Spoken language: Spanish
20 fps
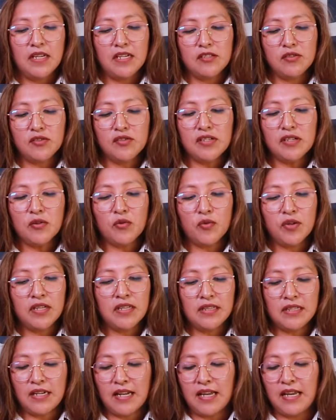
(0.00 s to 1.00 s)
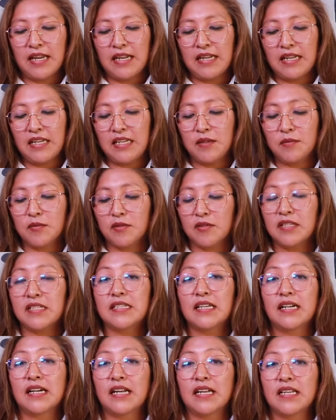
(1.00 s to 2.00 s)
Esto se encuentra en el libro de
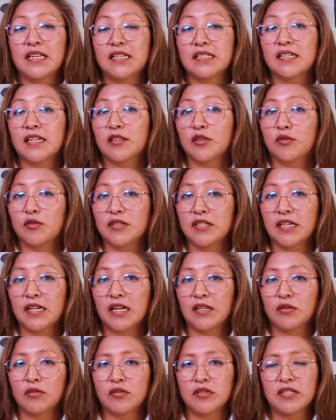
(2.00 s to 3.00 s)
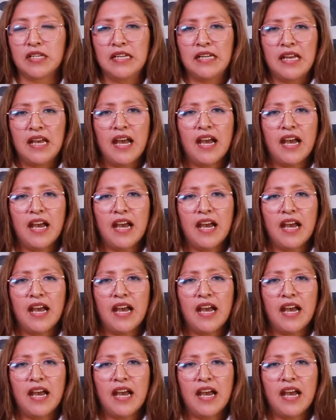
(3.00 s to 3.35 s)
Zacarías 14:14.